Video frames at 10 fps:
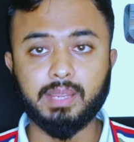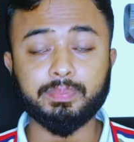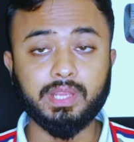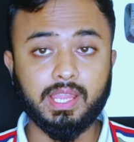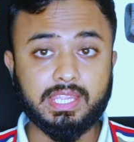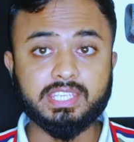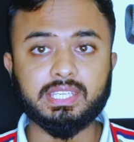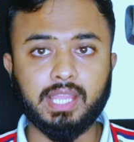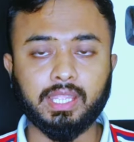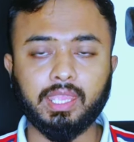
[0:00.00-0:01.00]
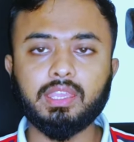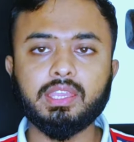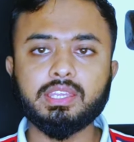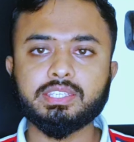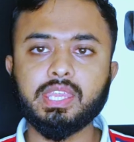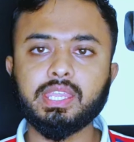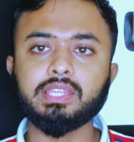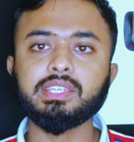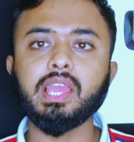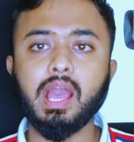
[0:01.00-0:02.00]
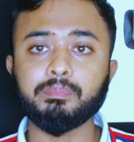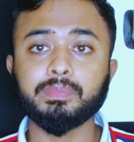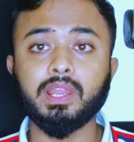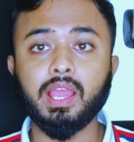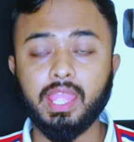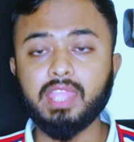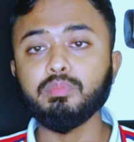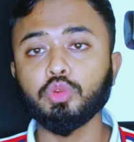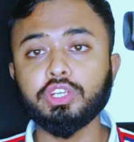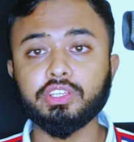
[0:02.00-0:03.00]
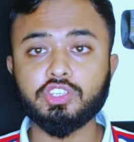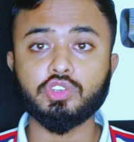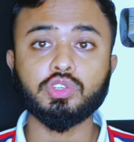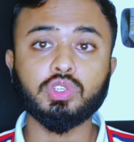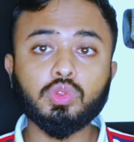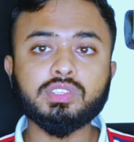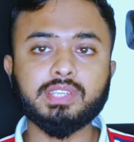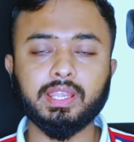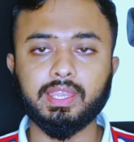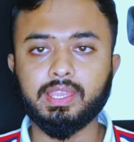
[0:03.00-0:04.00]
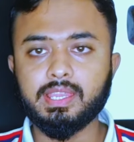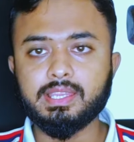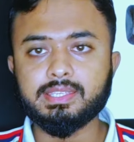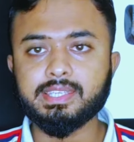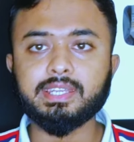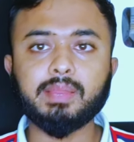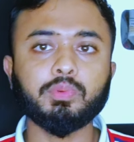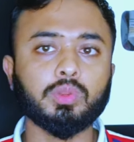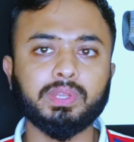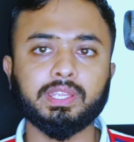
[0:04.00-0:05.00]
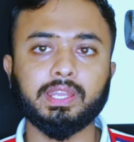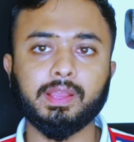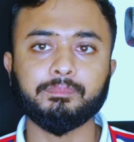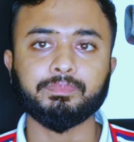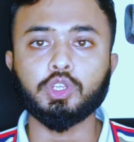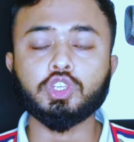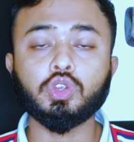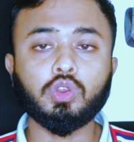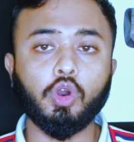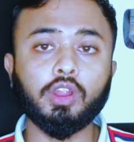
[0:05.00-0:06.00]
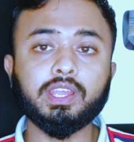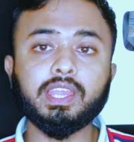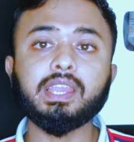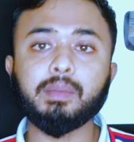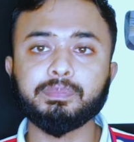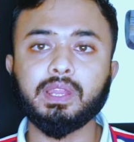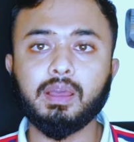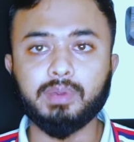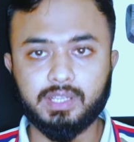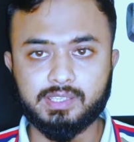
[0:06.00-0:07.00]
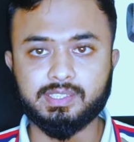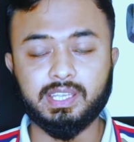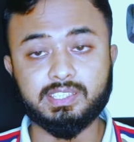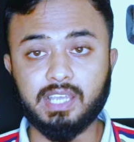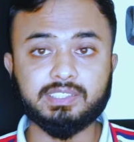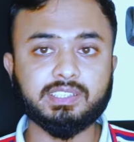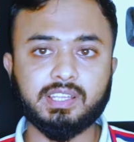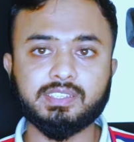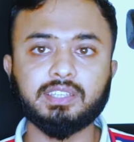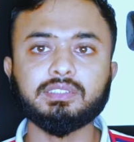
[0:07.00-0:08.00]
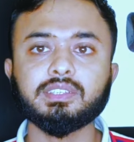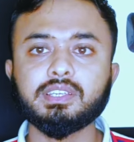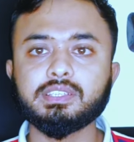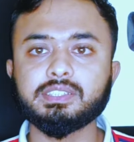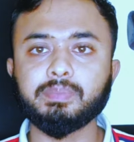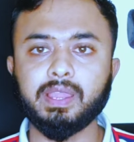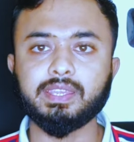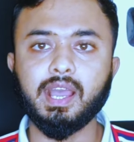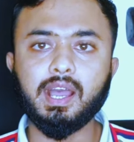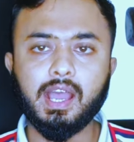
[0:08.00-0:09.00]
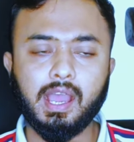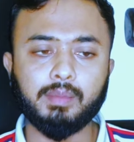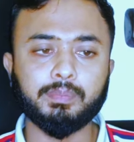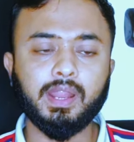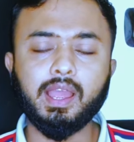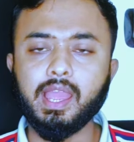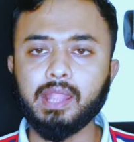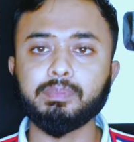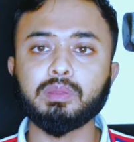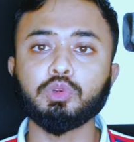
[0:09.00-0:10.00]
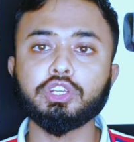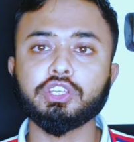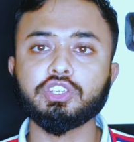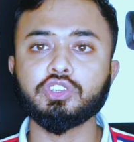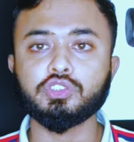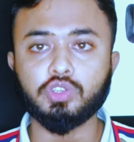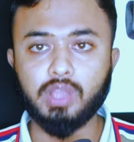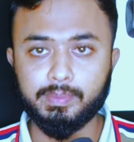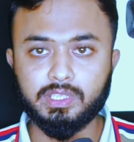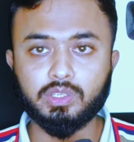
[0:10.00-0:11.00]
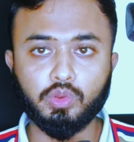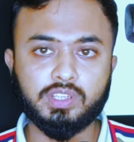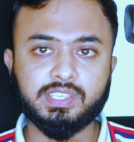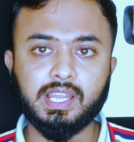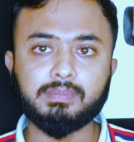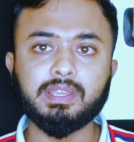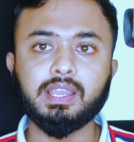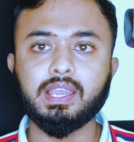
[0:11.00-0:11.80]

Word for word: সেট এসে থাকে সেক্ষেত্রে আপনারা এই মনিটাইজেশন টুলসটাকে সেট আপ করবেন কিনা প্রদর্শক অনেকেই আপনারা আমার কাছ থেকে জানতে চাচ্ছেন যে ভাইয়া আমরা একবার মনিটাইজেশনের জন্য আবেদন করেছিলাম